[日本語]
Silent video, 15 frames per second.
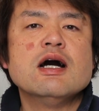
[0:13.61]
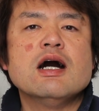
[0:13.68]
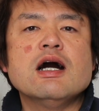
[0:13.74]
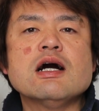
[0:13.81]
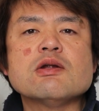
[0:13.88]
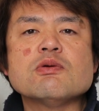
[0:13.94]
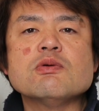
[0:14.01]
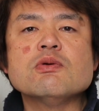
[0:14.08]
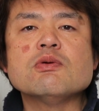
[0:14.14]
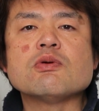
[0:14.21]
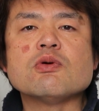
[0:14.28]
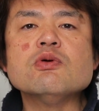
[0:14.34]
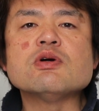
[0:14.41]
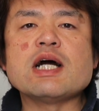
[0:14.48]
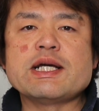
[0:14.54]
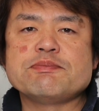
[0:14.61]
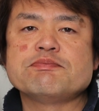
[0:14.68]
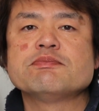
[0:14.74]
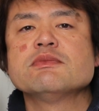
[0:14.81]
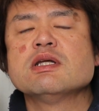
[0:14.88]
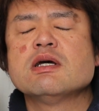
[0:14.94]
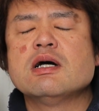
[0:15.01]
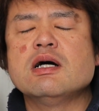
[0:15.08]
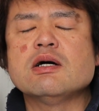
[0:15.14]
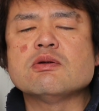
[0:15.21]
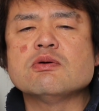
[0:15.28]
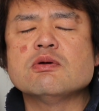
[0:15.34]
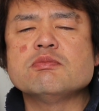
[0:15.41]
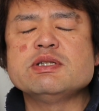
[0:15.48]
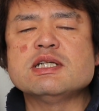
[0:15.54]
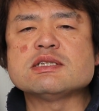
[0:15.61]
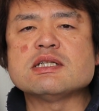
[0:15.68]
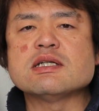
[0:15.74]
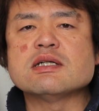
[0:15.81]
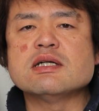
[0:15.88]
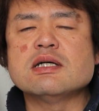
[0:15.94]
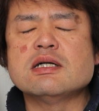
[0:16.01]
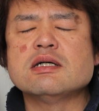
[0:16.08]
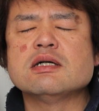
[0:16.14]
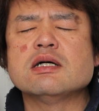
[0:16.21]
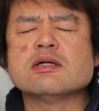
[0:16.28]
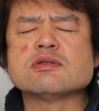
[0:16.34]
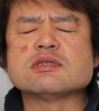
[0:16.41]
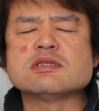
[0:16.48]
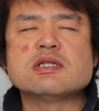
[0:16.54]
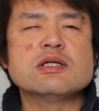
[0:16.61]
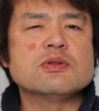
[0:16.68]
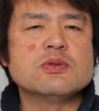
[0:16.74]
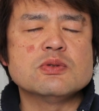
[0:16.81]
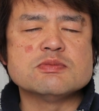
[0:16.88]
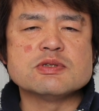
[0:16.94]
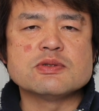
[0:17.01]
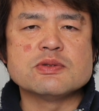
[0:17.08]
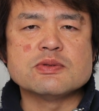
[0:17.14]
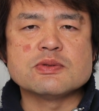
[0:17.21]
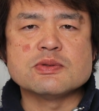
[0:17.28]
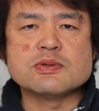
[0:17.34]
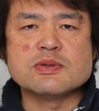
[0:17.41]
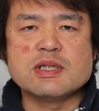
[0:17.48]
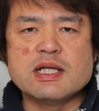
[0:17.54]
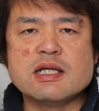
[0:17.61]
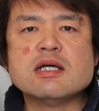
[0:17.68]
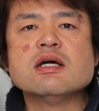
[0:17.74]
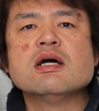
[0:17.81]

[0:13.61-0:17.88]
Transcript: あの今回あの皆さんがあのステイホームということで